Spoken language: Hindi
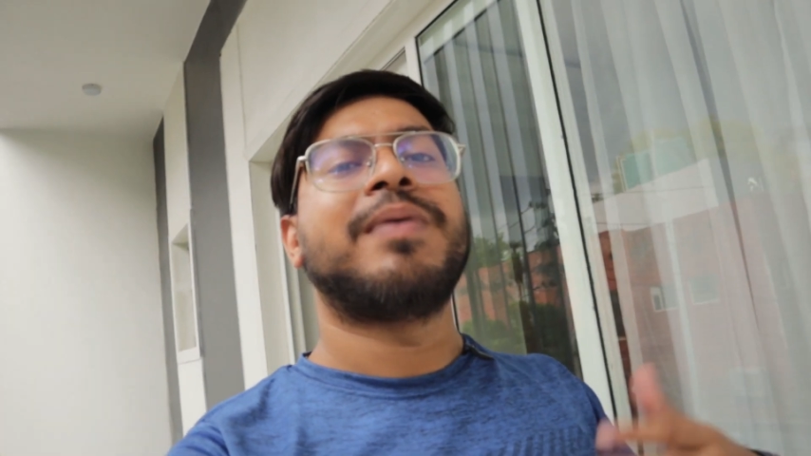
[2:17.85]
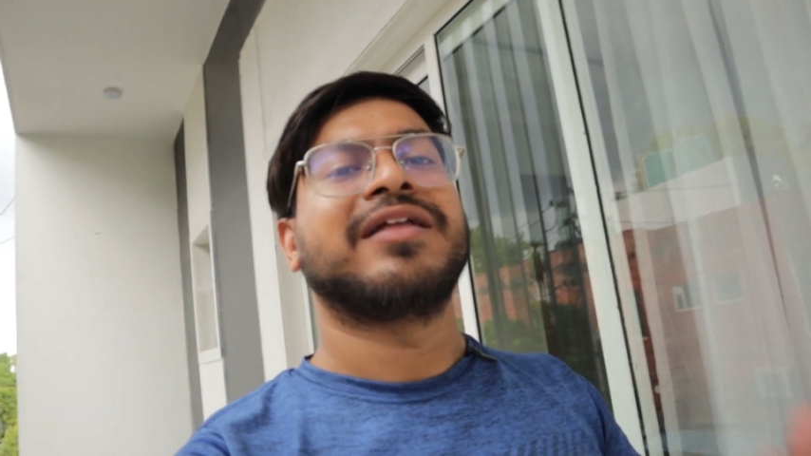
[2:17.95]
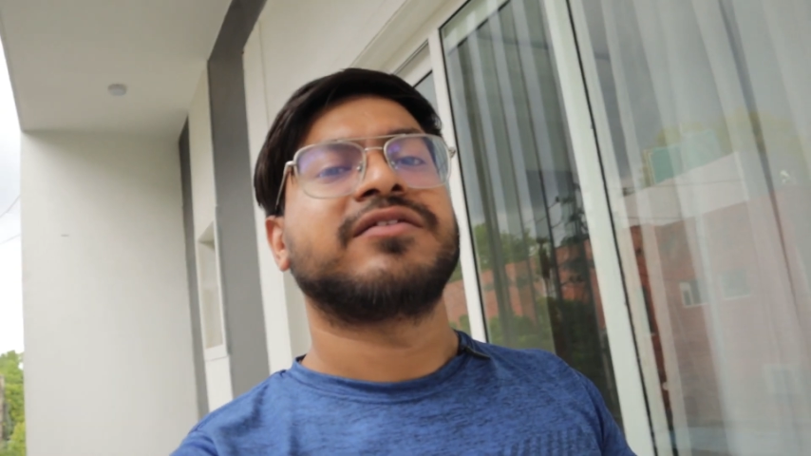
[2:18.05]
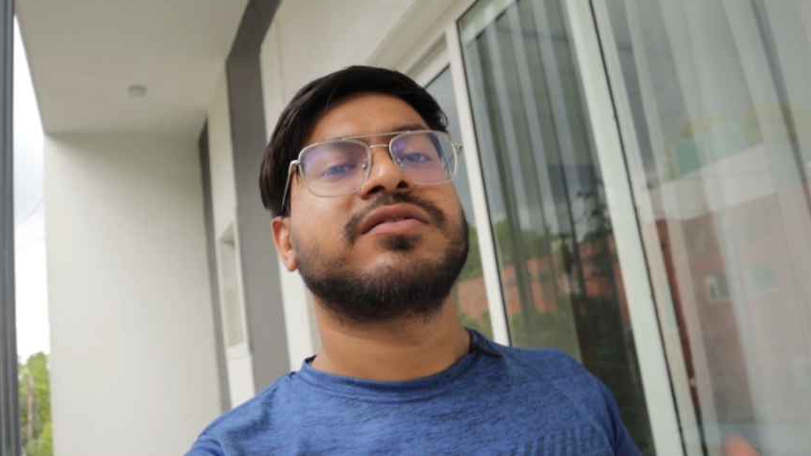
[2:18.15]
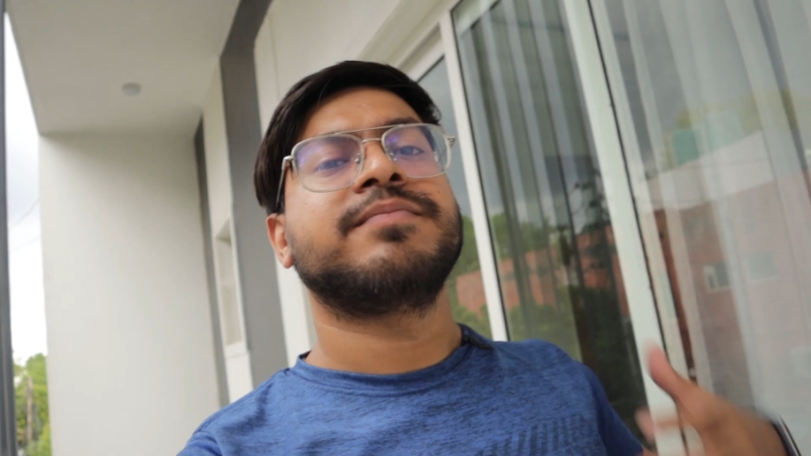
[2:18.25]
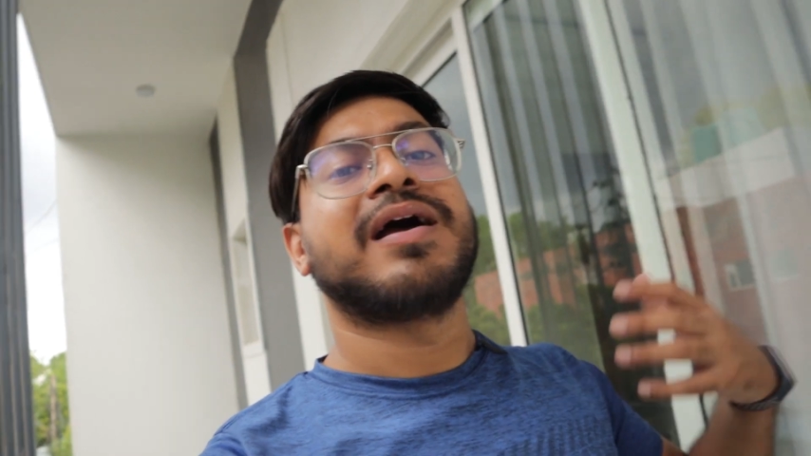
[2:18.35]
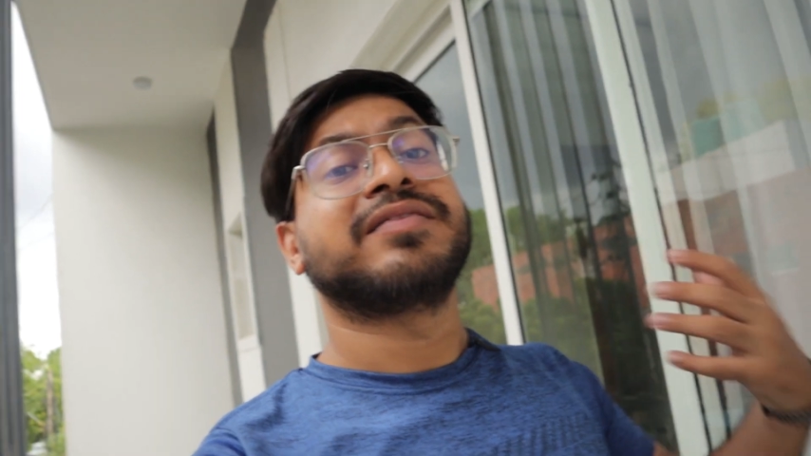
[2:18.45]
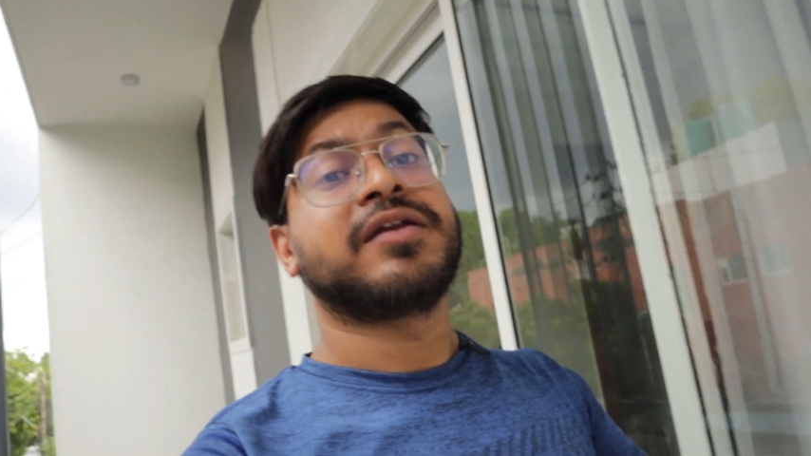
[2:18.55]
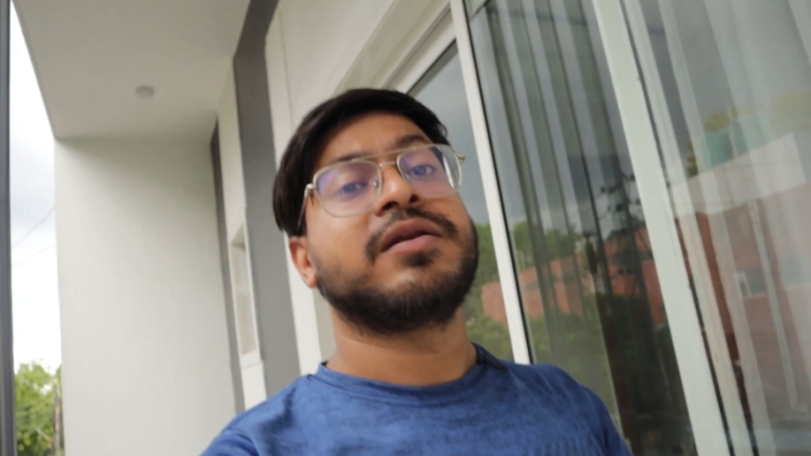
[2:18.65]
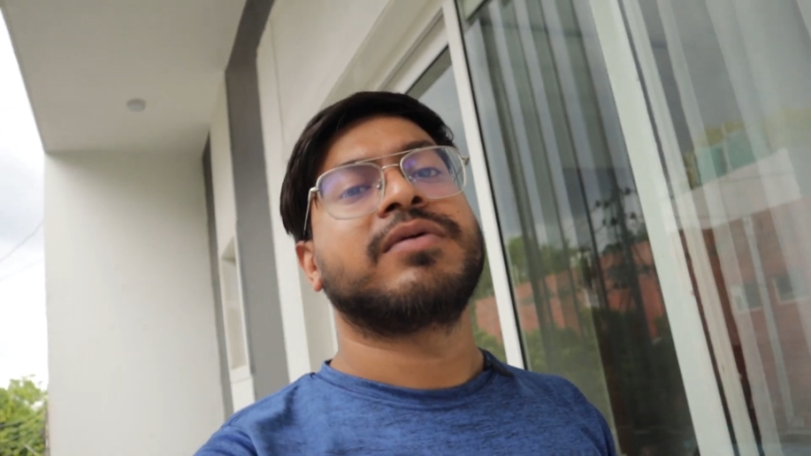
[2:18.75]
बेहतर से
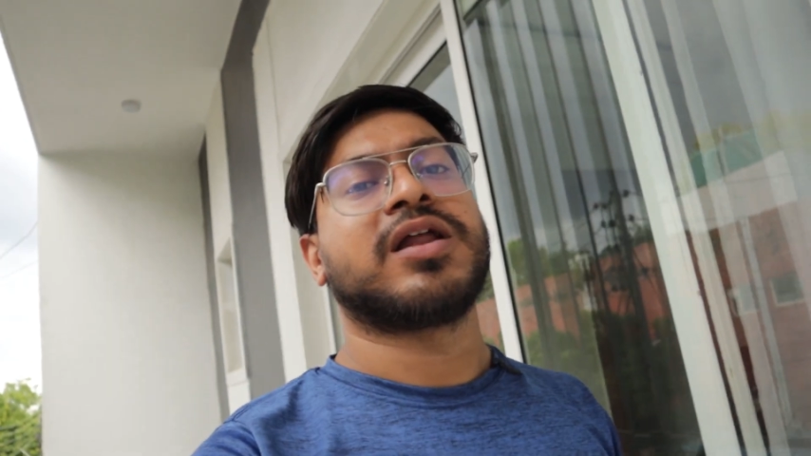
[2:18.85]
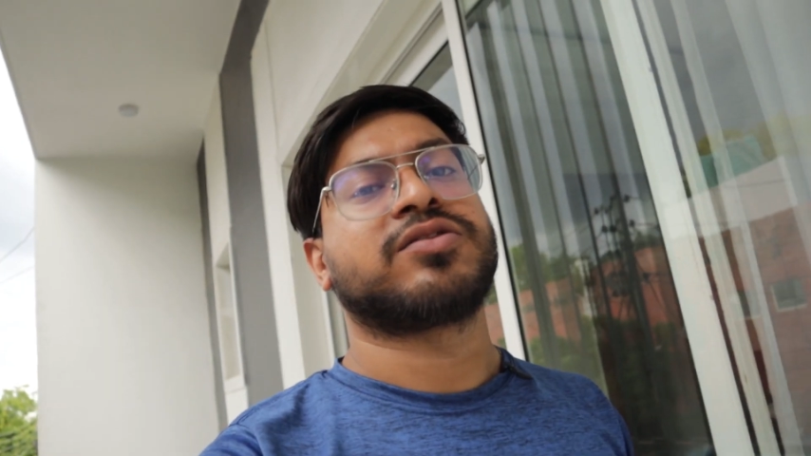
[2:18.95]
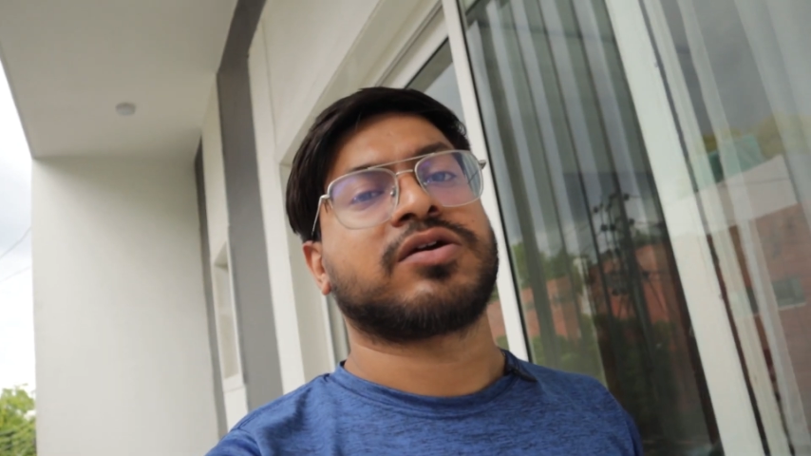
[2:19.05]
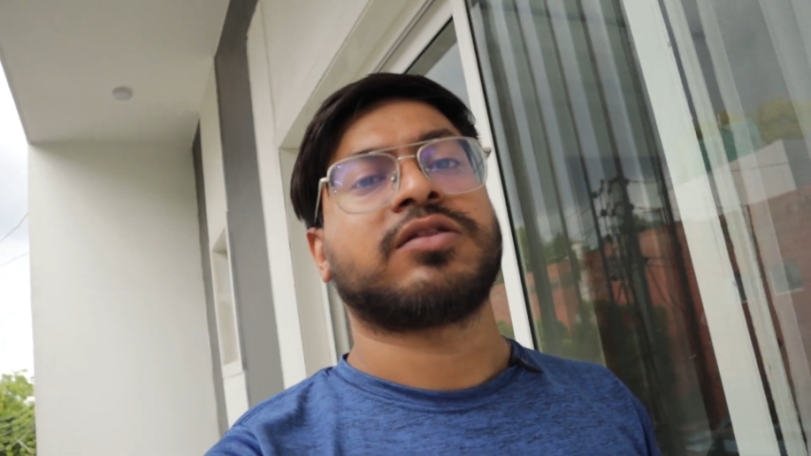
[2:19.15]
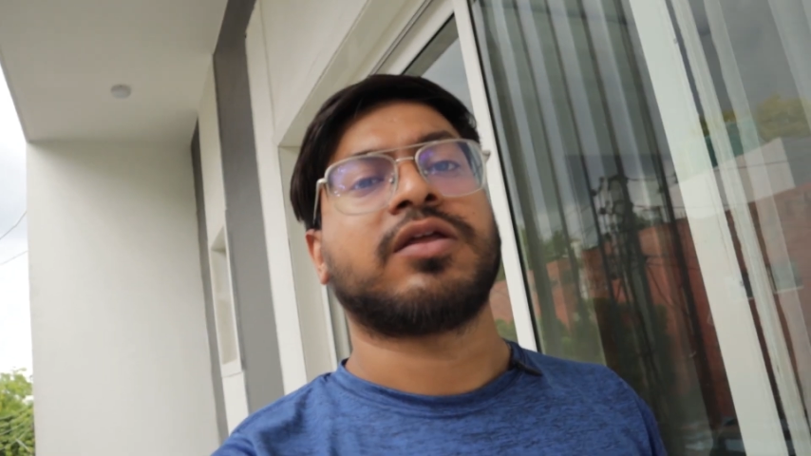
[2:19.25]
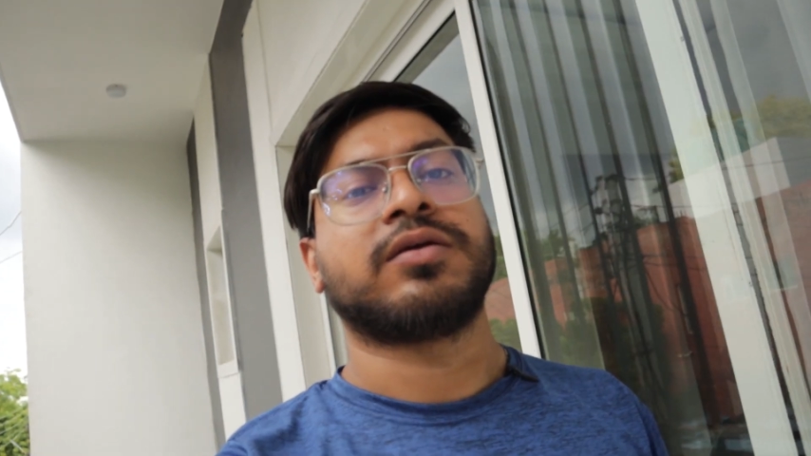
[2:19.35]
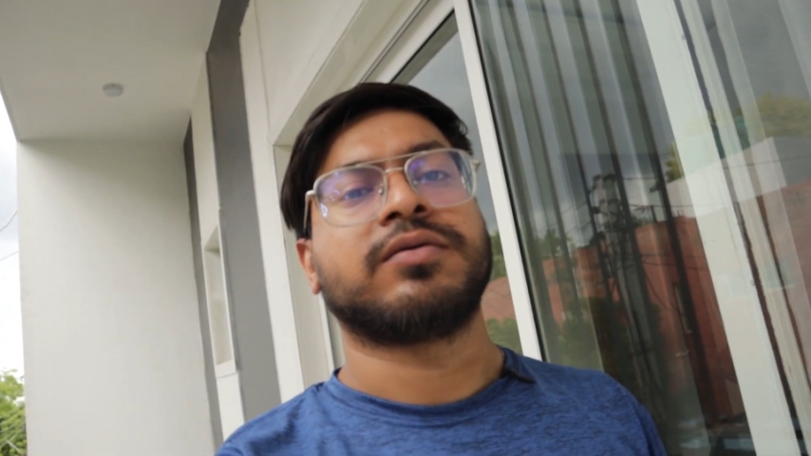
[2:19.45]
बेहतरीन बना सकते